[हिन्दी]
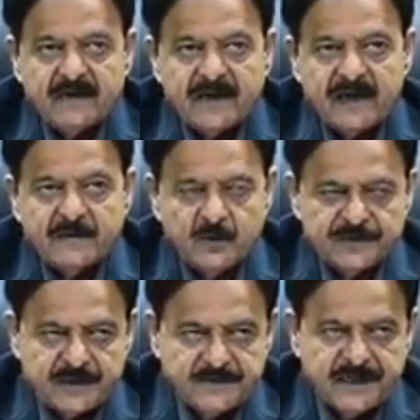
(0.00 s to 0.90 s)
और आप
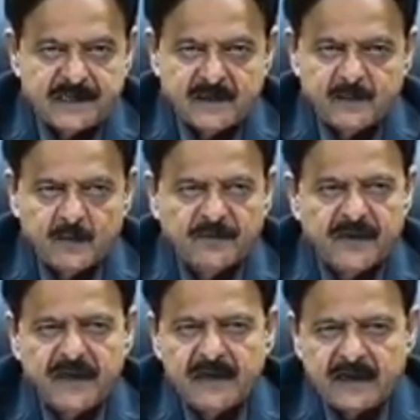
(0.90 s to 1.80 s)
जो सब्जेक्ट इम्प्रूव
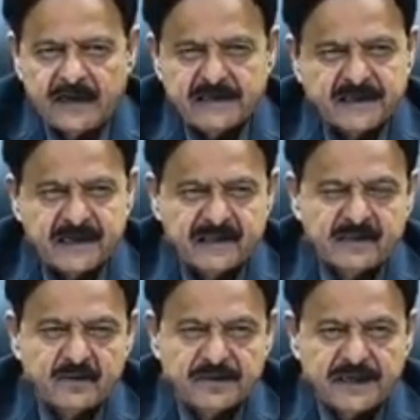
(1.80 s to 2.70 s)
के लिए लेना
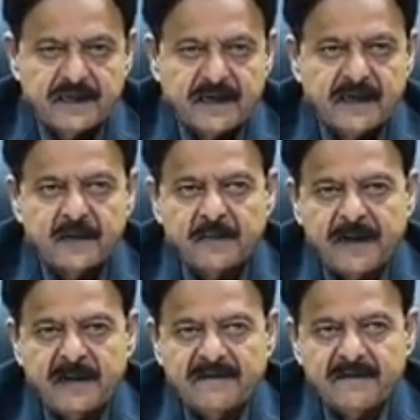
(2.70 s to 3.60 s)
चाहते हैं जो तरीक़ाकार
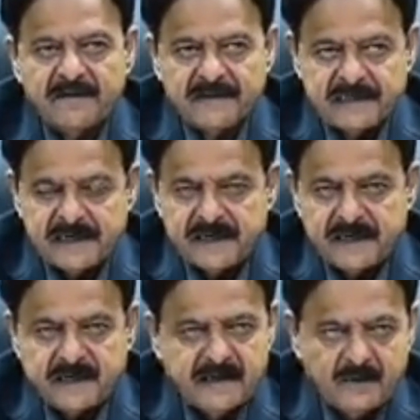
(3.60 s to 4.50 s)
पहले वज़ा
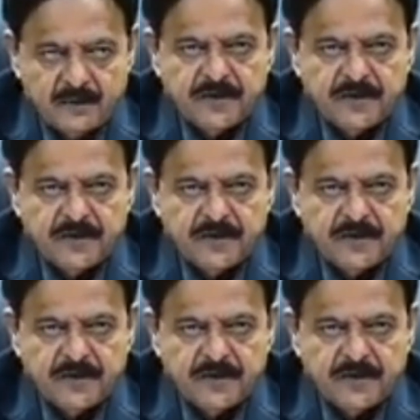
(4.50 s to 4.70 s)
किया गया है